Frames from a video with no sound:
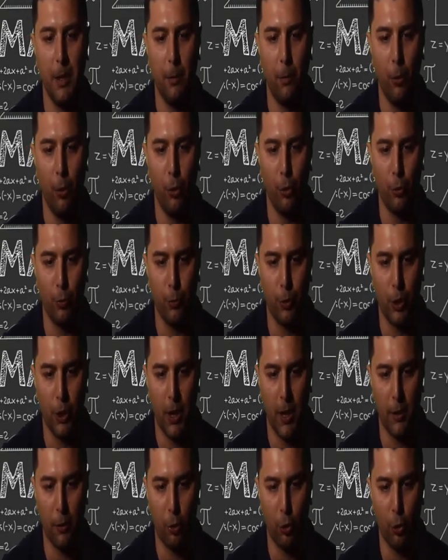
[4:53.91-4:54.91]
1 bölü
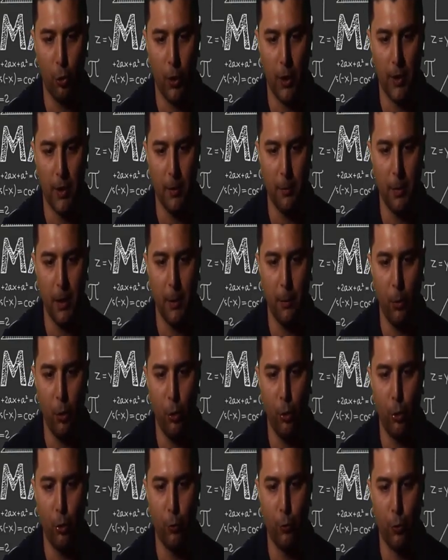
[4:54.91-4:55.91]
3'müş. Yani şurası 1
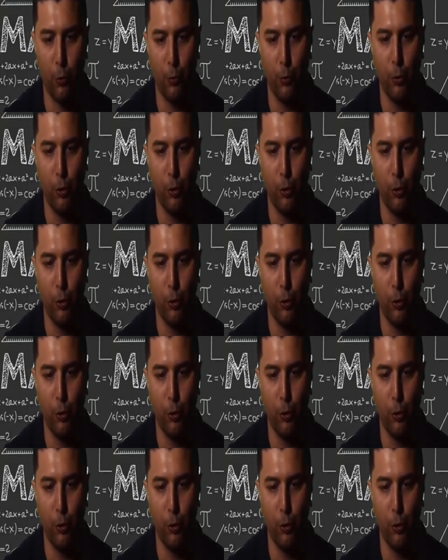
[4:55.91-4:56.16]
bölü 3'müş.